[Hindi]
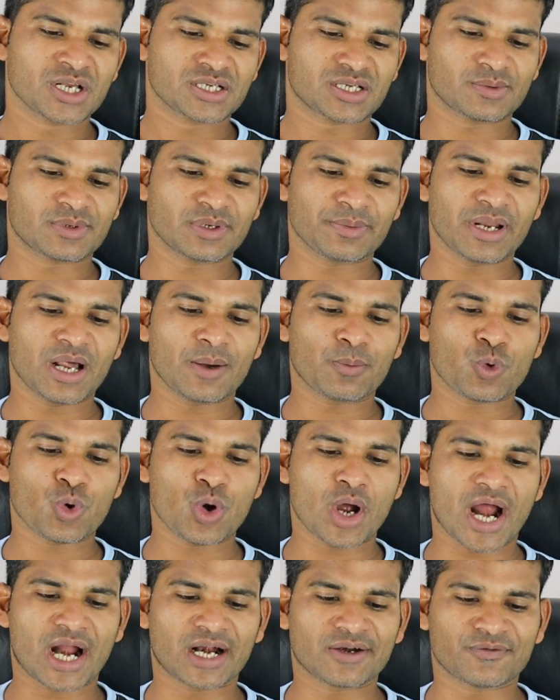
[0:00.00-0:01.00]
सबसे पहले
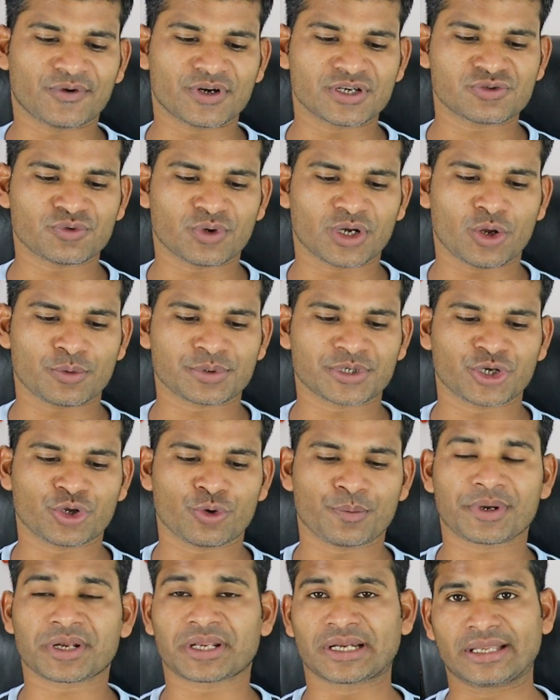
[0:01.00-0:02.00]
आपको एड फंड वाले ऑप्शन
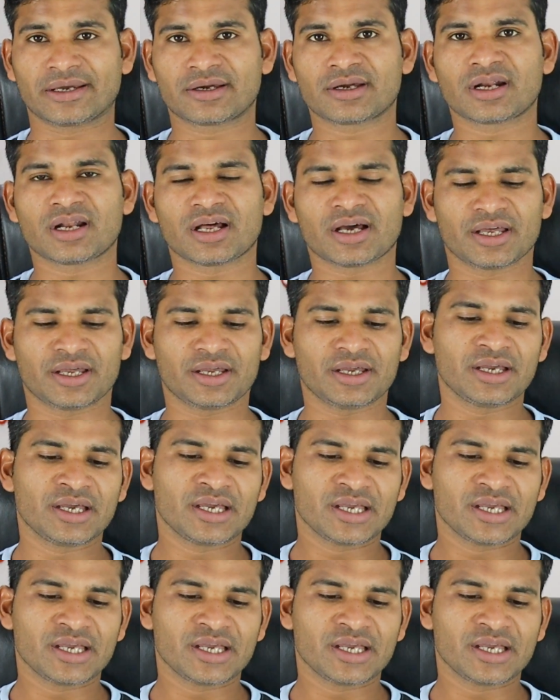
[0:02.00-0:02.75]
के ऊपर क्लिक करना है